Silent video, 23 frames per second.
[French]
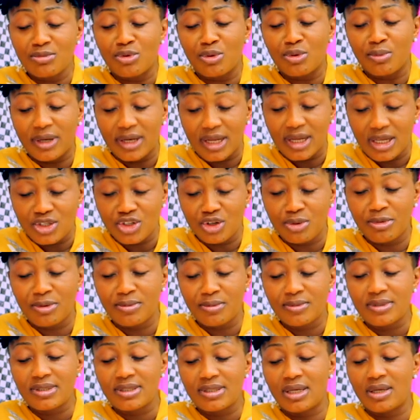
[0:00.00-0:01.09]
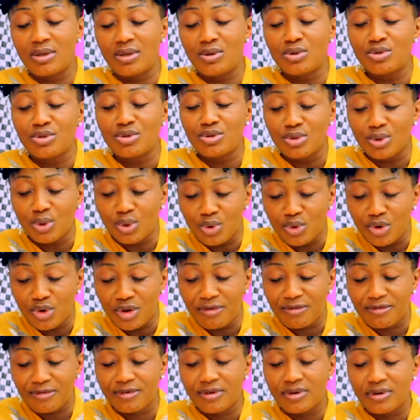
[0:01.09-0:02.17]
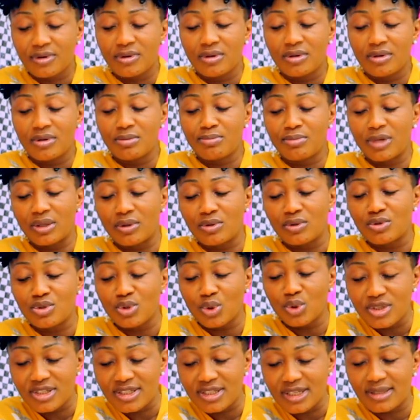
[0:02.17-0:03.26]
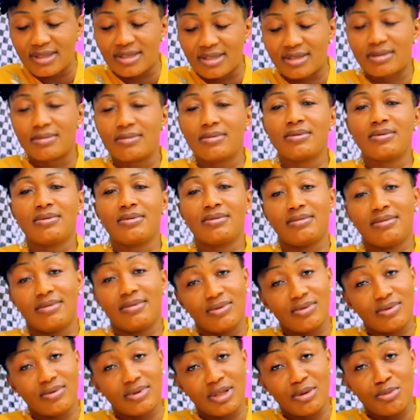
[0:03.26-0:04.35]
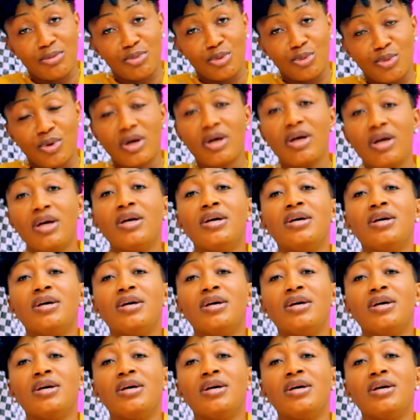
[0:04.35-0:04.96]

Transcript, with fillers: mon manager même, c'est le 09, pardon, 07, autant pour moi.